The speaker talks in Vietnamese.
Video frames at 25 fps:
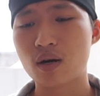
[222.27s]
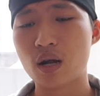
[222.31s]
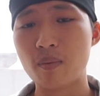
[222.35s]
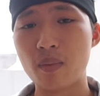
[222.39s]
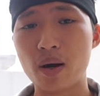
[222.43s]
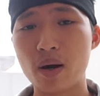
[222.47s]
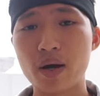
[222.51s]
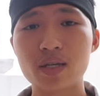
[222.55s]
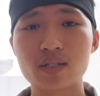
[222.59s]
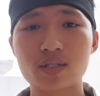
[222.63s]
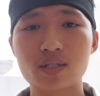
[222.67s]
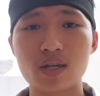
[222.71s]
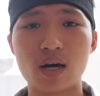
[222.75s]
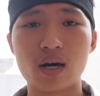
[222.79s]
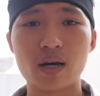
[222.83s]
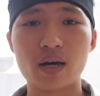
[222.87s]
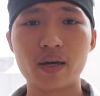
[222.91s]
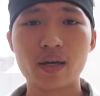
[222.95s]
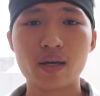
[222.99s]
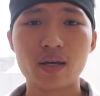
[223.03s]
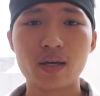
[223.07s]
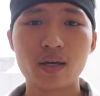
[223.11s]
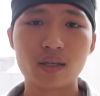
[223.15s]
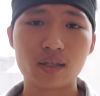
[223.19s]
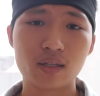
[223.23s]
đời mới hiện giờ ấy
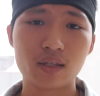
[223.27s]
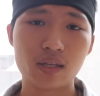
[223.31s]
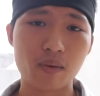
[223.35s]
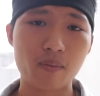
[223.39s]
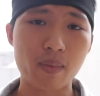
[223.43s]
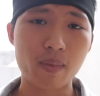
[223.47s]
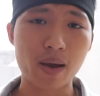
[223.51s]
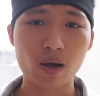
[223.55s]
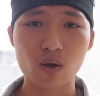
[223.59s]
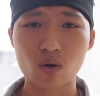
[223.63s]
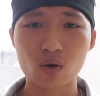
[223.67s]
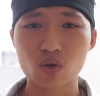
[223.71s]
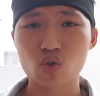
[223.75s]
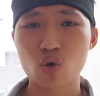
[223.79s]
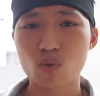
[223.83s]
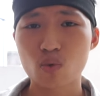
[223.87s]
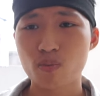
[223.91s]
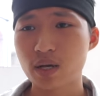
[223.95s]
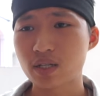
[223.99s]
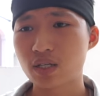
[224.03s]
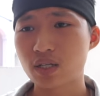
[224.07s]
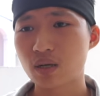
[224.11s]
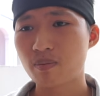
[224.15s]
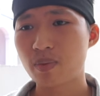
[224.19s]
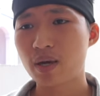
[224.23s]
thì Microsoft
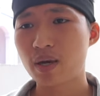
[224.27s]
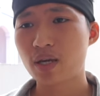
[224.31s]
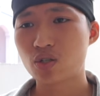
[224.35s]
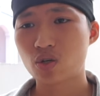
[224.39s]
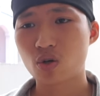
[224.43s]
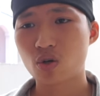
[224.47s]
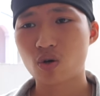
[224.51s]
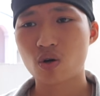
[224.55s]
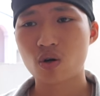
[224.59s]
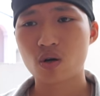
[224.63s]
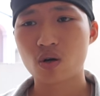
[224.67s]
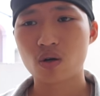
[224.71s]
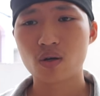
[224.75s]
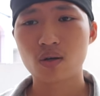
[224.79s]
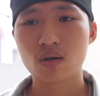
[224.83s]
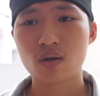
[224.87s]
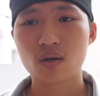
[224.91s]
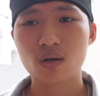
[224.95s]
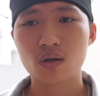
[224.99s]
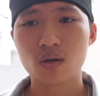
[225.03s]
đã trang bị cho